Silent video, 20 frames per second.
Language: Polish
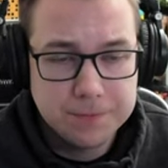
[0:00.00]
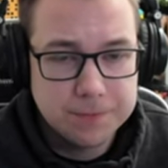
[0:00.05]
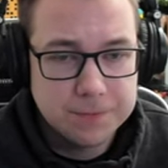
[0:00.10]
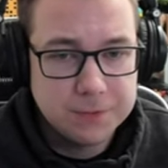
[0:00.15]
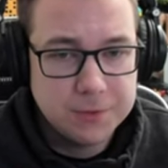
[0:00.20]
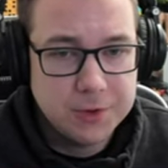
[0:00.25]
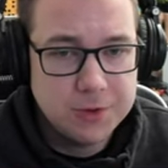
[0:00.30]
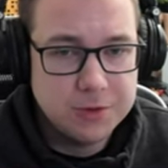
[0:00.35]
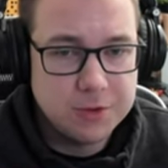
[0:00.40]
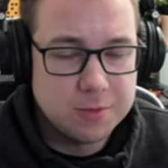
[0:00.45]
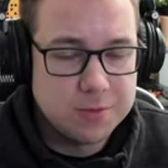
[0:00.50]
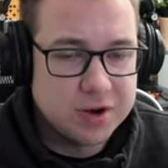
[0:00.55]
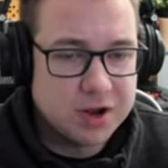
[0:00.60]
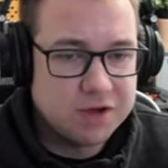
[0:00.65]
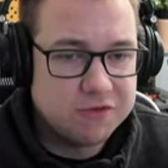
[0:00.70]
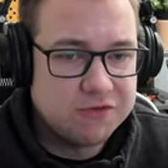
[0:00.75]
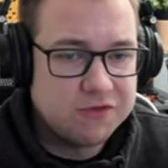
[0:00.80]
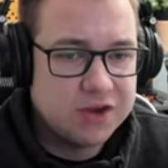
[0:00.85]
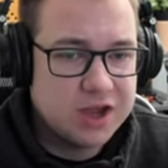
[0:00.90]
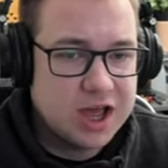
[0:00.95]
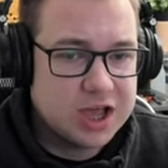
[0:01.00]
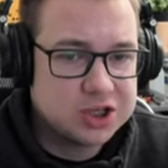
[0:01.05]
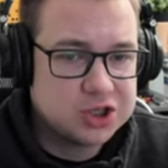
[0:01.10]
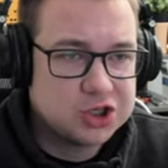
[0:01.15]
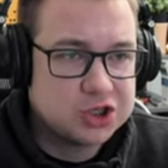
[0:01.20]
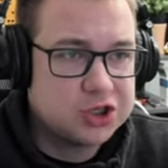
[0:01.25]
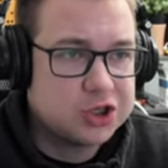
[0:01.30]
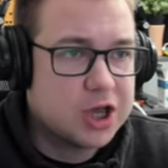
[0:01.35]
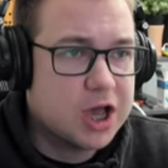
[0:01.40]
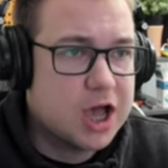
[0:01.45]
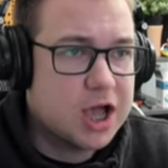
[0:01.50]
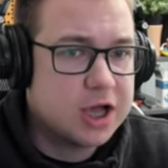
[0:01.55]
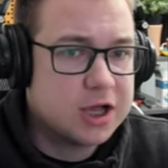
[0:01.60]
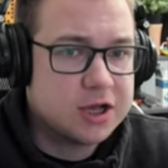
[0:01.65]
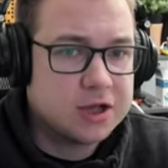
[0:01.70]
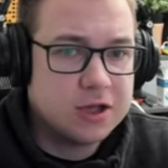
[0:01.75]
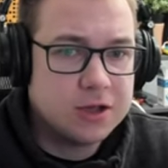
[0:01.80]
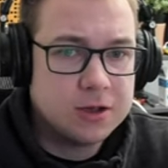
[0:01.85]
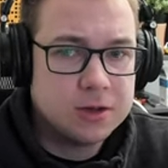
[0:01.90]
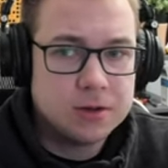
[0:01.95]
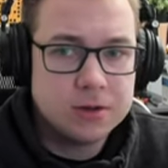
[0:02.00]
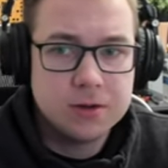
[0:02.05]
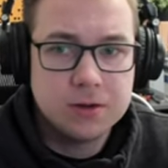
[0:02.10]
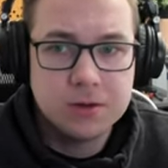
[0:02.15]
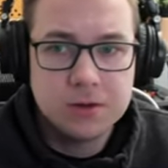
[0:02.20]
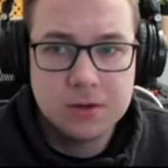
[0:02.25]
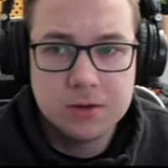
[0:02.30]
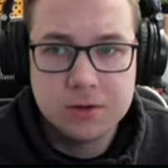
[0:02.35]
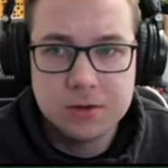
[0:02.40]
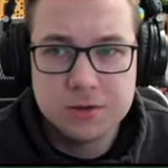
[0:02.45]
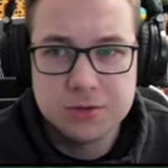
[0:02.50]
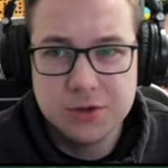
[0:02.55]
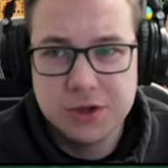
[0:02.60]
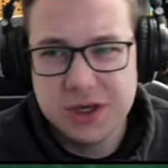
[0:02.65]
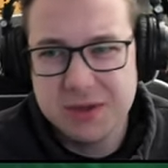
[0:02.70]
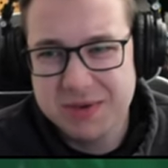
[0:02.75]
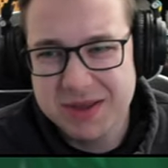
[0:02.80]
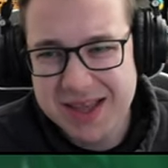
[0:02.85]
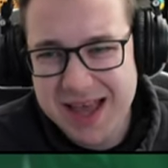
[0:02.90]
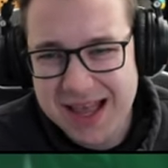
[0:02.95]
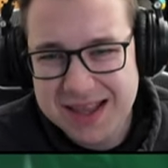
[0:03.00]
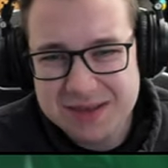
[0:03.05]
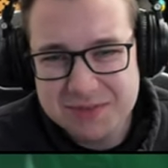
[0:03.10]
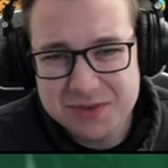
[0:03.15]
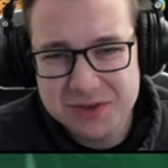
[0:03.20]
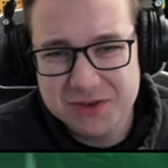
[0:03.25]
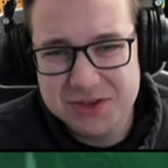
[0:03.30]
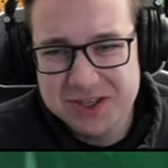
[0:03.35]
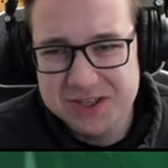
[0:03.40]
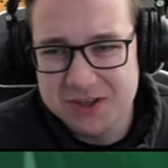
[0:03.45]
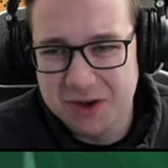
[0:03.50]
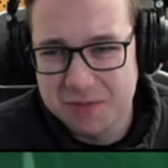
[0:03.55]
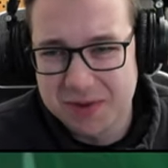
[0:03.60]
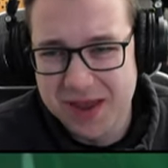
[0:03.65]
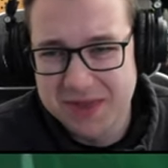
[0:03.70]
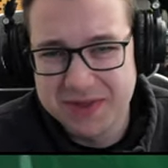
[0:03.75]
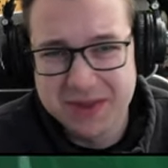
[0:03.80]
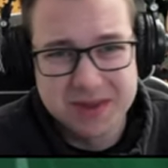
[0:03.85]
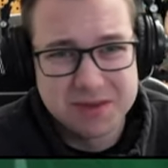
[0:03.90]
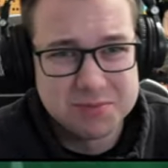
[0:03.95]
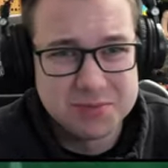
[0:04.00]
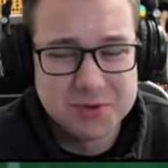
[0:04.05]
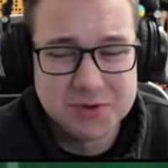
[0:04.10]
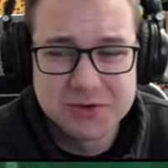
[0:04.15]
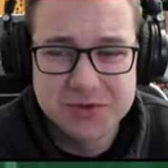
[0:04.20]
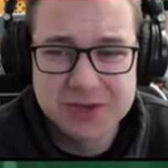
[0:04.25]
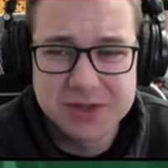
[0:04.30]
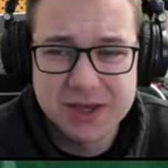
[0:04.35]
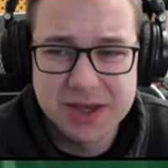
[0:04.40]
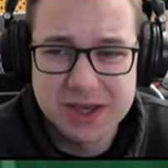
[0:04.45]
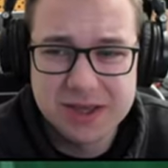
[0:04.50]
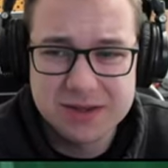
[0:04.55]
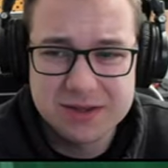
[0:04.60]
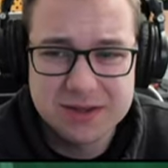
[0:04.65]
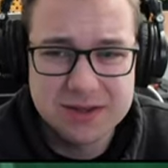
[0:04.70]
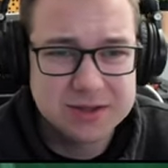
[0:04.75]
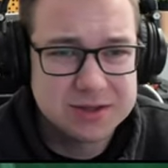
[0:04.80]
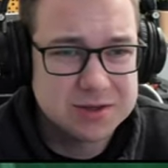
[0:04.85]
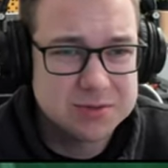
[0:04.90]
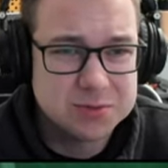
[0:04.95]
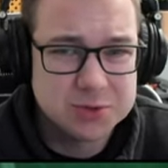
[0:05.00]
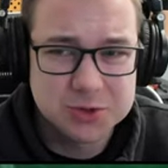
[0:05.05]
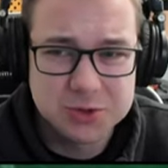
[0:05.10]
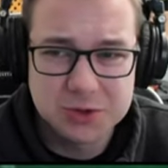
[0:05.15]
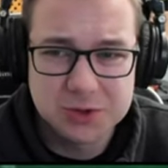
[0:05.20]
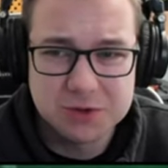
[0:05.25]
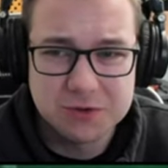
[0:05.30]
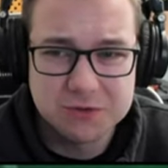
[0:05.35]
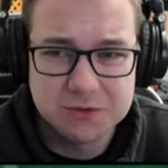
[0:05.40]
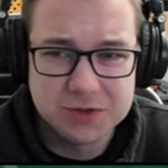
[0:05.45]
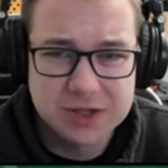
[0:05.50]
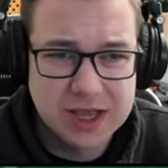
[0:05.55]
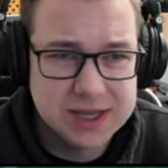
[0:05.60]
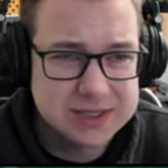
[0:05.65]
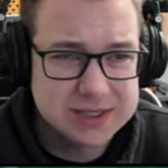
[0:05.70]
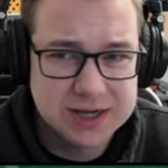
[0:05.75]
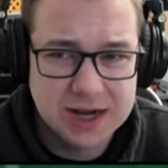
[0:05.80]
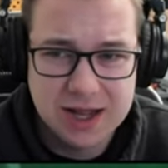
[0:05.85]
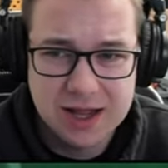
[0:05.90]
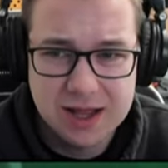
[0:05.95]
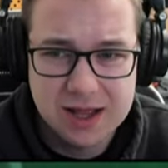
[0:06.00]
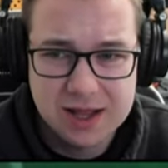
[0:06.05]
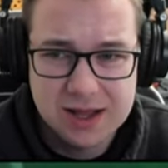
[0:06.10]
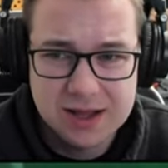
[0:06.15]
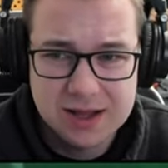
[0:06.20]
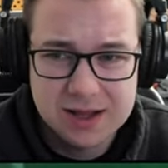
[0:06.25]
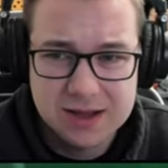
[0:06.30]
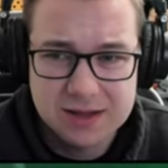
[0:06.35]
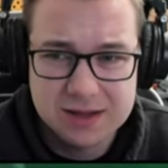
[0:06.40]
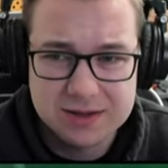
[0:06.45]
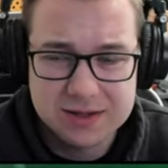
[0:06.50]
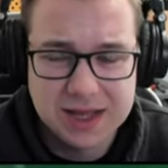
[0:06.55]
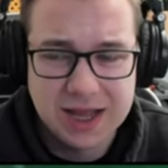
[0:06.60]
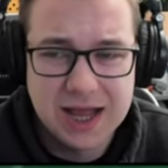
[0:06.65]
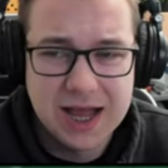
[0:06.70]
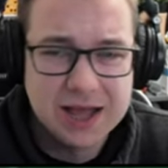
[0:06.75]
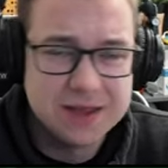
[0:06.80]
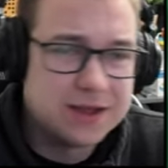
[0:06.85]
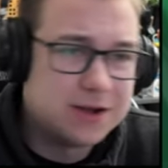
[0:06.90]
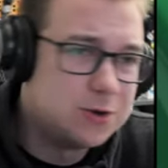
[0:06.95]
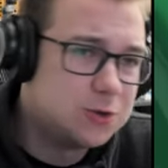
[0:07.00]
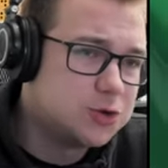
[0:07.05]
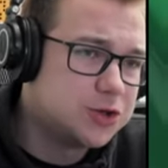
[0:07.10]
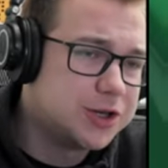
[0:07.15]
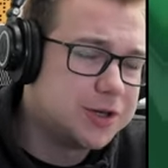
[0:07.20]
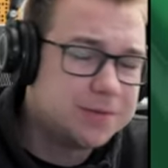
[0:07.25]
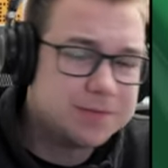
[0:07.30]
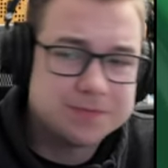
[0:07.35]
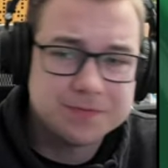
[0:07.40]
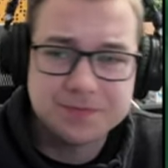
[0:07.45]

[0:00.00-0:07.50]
No i dobra, flash, ciach. No i chyba na tym to zdobędę te punkty, nie? Tyle tych nożników, tu nasra. Ta, na ludzie.